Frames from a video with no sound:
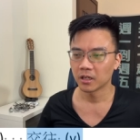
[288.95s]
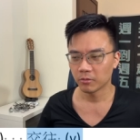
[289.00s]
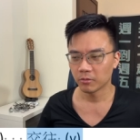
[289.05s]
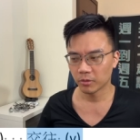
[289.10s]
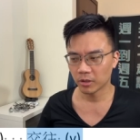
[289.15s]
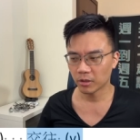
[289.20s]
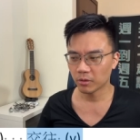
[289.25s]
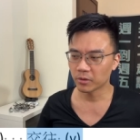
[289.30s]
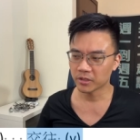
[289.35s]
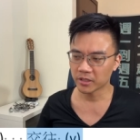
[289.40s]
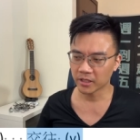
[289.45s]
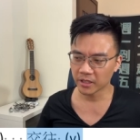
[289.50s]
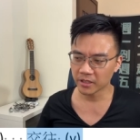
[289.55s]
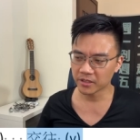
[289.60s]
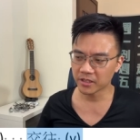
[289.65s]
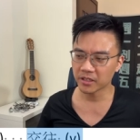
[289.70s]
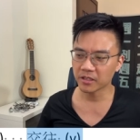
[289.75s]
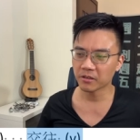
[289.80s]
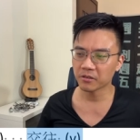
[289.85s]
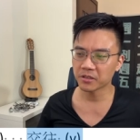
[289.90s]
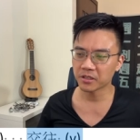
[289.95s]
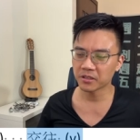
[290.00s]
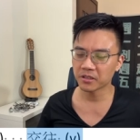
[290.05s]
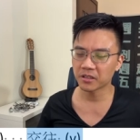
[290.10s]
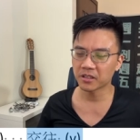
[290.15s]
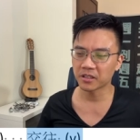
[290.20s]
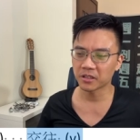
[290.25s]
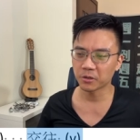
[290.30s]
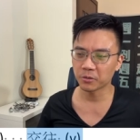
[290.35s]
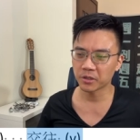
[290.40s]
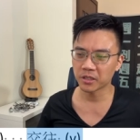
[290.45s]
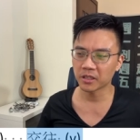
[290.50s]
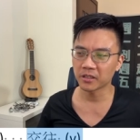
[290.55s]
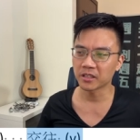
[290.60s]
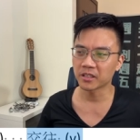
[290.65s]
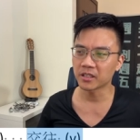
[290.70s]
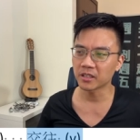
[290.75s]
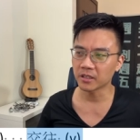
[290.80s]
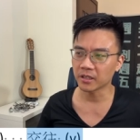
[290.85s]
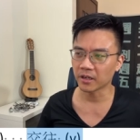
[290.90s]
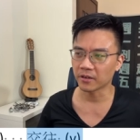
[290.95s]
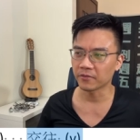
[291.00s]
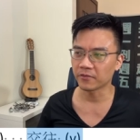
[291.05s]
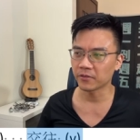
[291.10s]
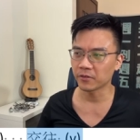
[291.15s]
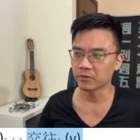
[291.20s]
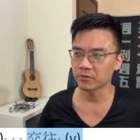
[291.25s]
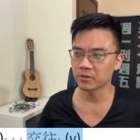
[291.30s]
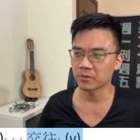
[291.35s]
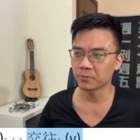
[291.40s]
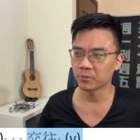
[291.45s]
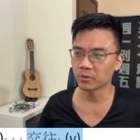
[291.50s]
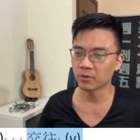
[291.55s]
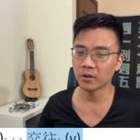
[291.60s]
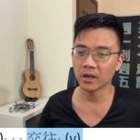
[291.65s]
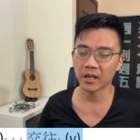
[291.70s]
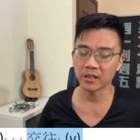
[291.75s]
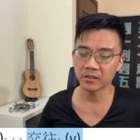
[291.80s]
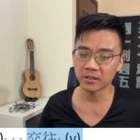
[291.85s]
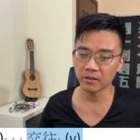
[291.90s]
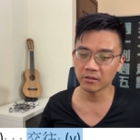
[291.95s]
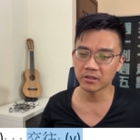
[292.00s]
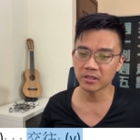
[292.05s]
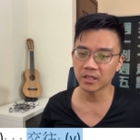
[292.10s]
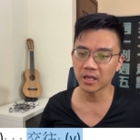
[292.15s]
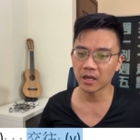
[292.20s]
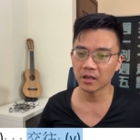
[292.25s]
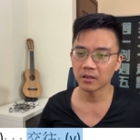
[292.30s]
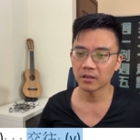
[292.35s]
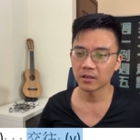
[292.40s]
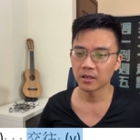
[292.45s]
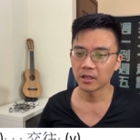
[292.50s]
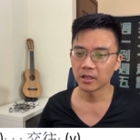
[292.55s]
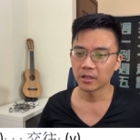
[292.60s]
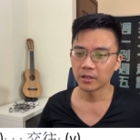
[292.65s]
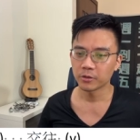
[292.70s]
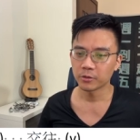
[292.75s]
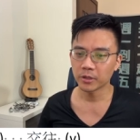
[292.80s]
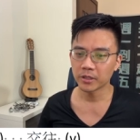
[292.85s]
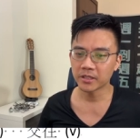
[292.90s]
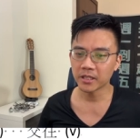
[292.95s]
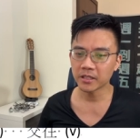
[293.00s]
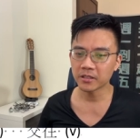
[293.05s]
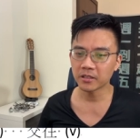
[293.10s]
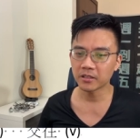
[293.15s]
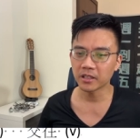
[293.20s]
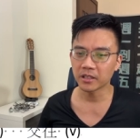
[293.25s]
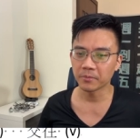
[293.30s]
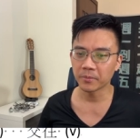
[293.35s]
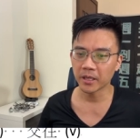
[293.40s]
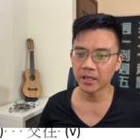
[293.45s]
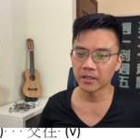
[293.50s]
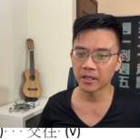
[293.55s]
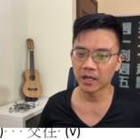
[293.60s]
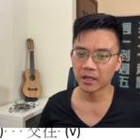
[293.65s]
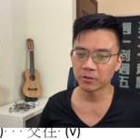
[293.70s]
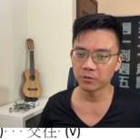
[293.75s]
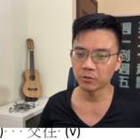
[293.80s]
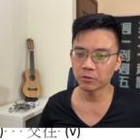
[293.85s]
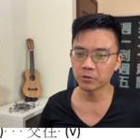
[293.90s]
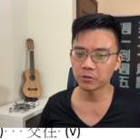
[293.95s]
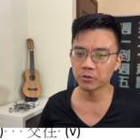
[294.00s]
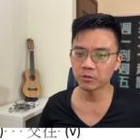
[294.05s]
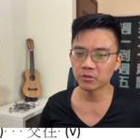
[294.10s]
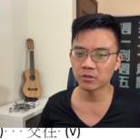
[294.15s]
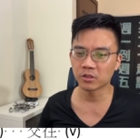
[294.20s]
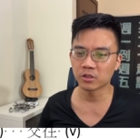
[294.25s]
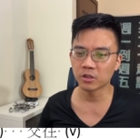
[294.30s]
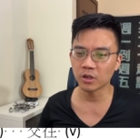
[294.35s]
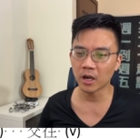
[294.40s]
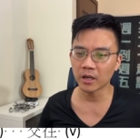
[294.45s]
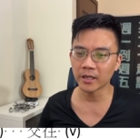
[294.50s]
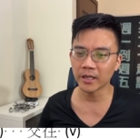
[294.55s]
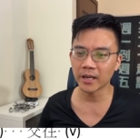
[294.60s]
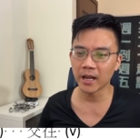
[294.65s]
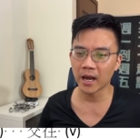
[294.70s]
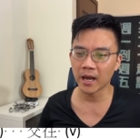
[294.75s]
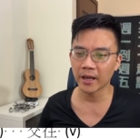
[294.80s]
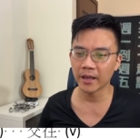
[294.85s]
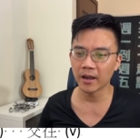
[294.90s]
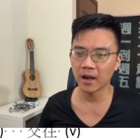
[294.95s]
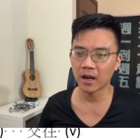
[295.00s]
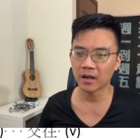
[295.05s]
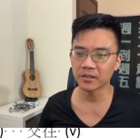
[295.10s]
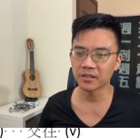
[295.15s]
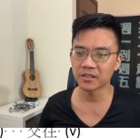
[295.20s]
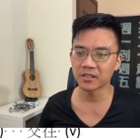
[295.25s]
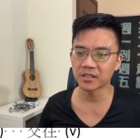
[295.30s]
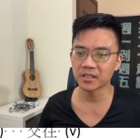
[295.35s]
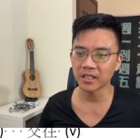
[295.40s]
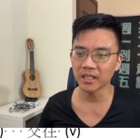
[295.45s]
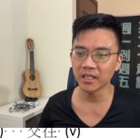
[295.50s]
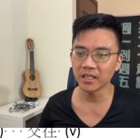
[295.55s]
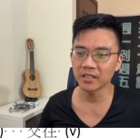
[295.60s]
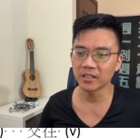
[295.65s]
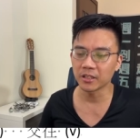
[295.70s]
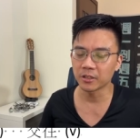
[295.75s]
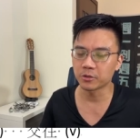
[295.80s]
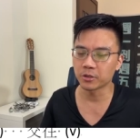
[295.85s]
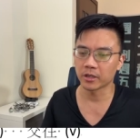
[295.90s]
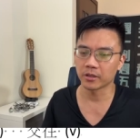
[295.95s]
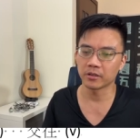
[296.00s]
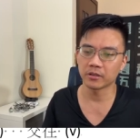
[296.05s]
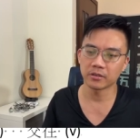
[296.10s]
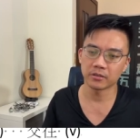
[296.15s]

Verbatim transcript: Well，我现在介绍这个可能会让你更 confused，不过还是要讲。所以在这里面呢，如果说 John and I are seeing each other，